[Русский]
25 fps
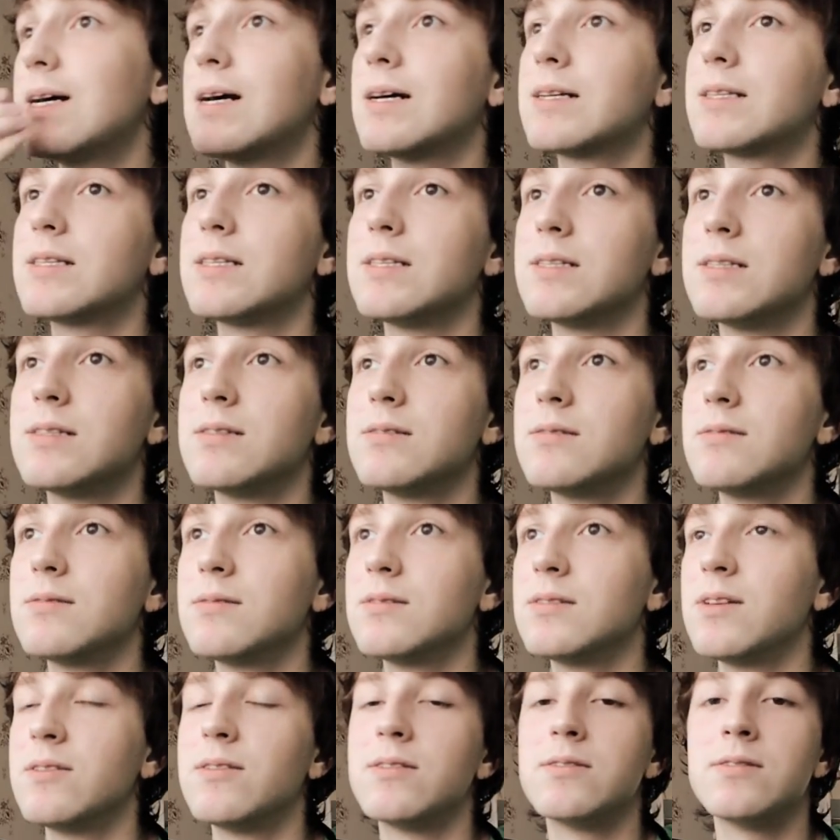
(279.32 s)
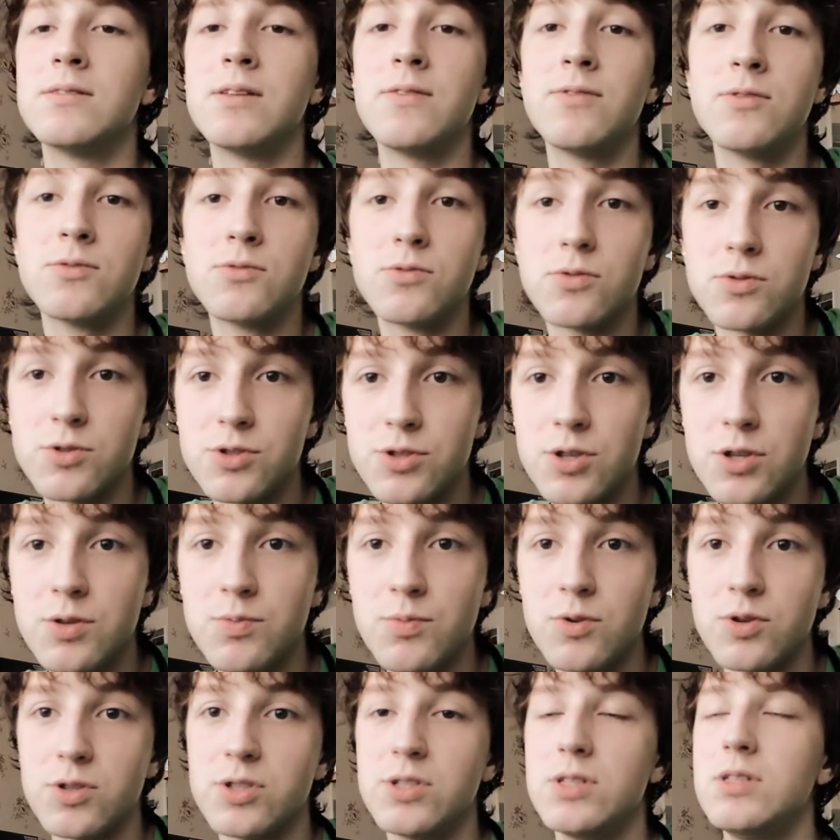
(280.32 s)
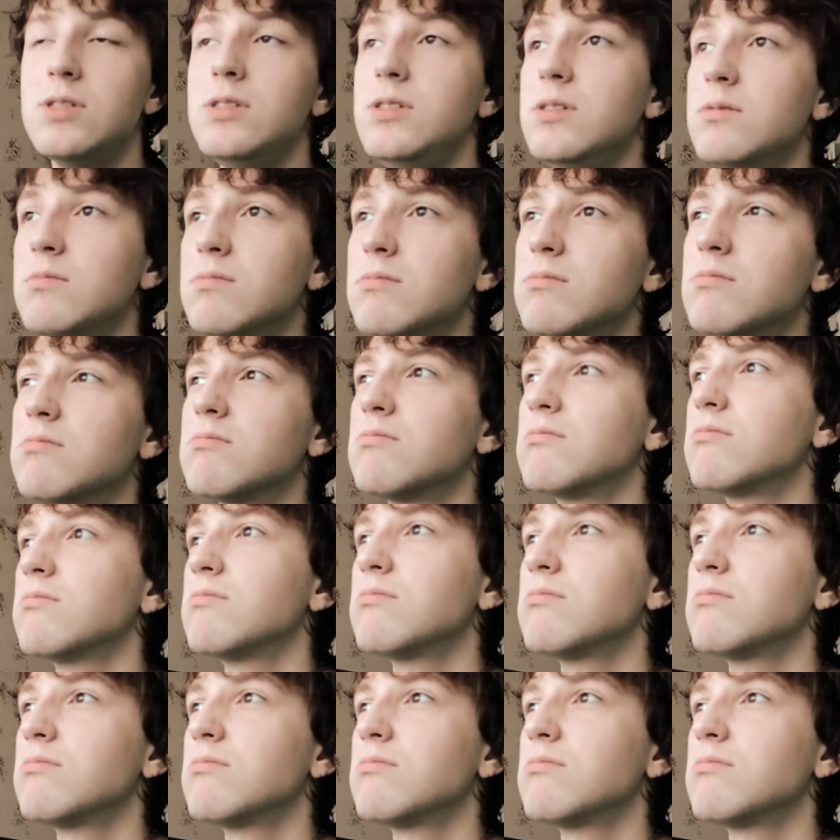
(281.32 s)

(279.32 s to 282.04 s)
Как-то на, на Windows 7 сидим,